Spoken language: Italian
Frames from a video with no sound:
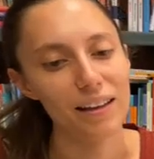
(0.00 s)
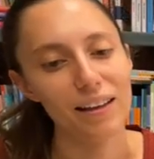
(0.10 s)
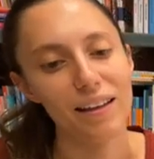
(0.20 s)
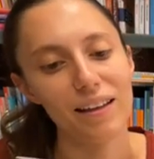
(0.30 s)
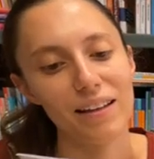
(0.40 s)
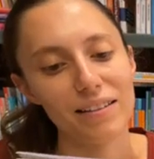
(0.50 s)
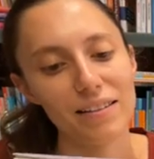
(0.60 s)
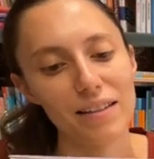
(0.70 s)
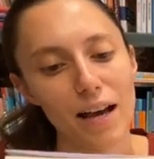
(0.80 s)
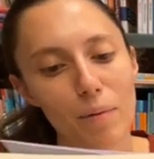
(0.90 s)
E
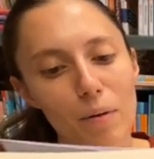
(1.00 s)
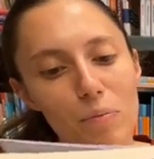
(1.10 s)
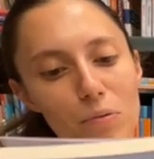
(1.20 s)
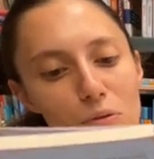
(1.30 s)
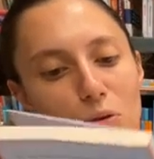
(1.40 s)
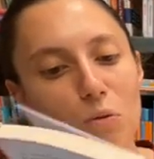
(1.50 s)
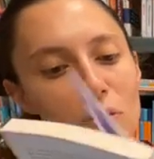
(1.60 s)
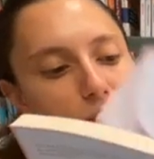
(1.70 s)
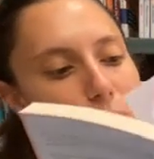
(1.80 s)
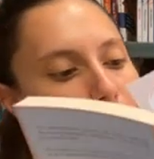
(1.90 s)
si chiama appunto
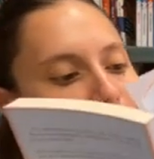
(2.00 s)
l'ultima